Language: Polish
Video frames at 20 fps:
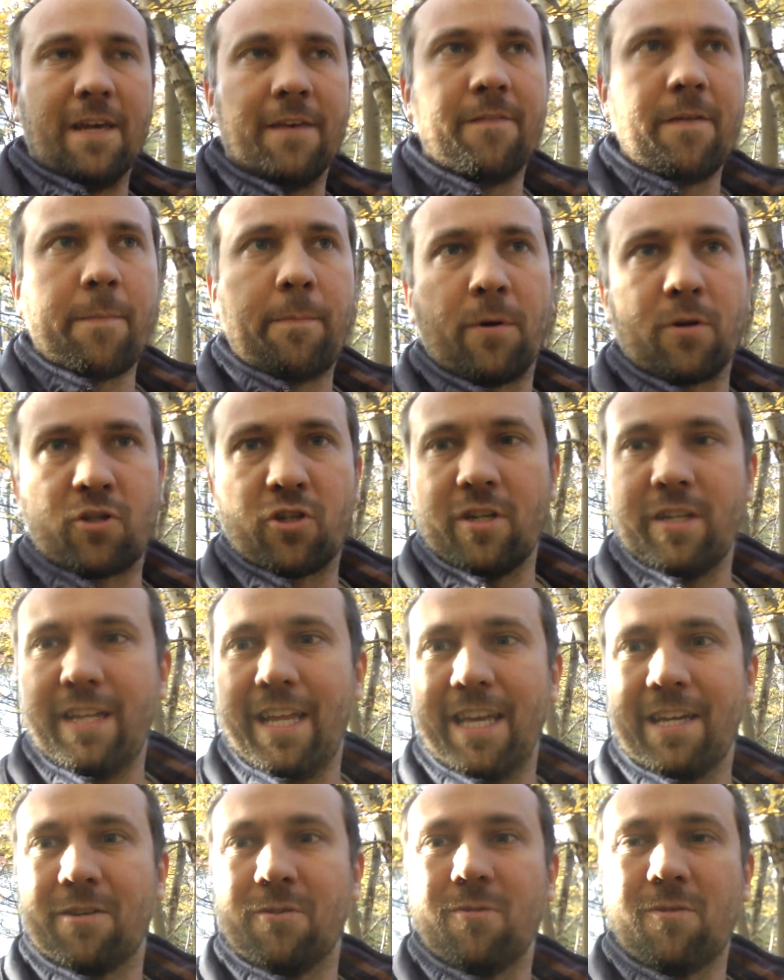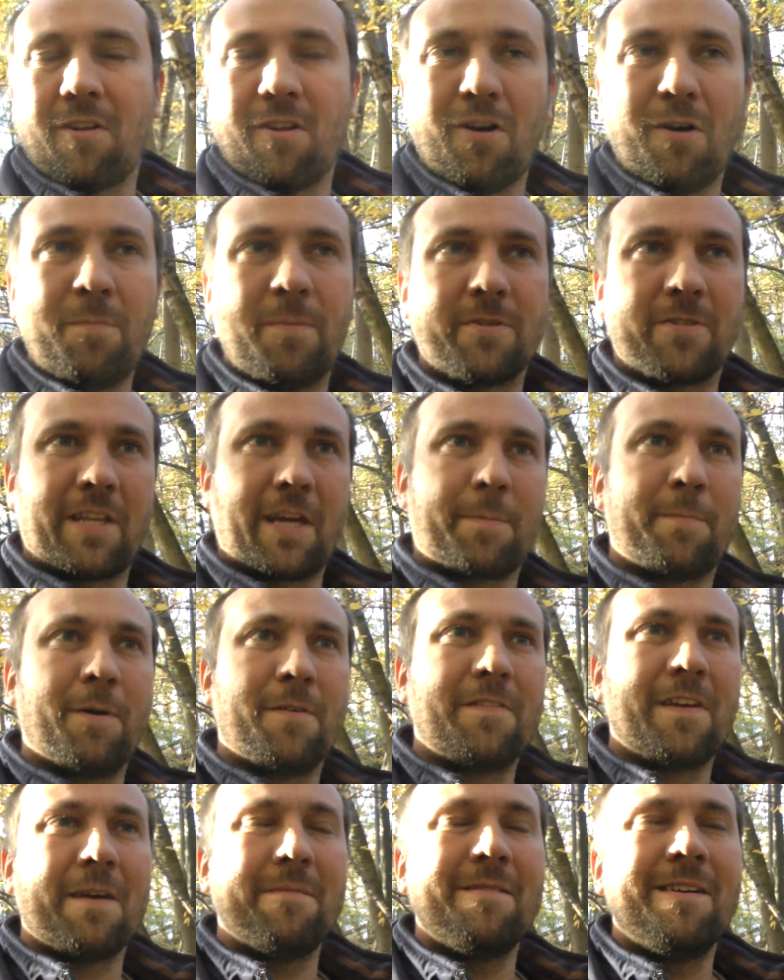wypoczynek, urlop, że tak
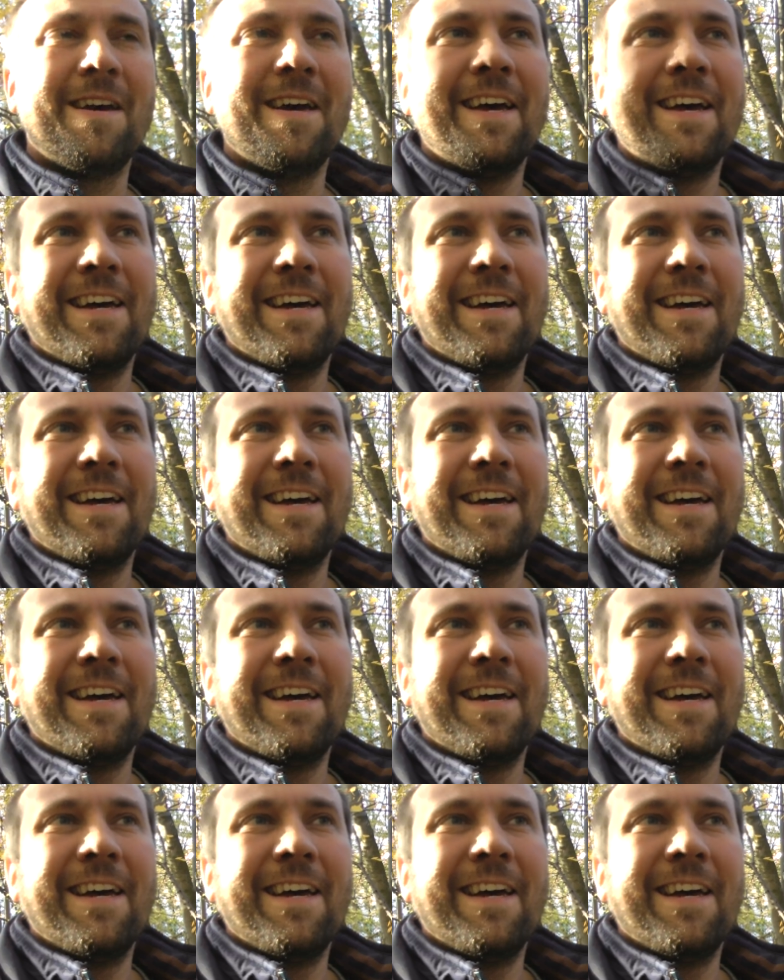powiem.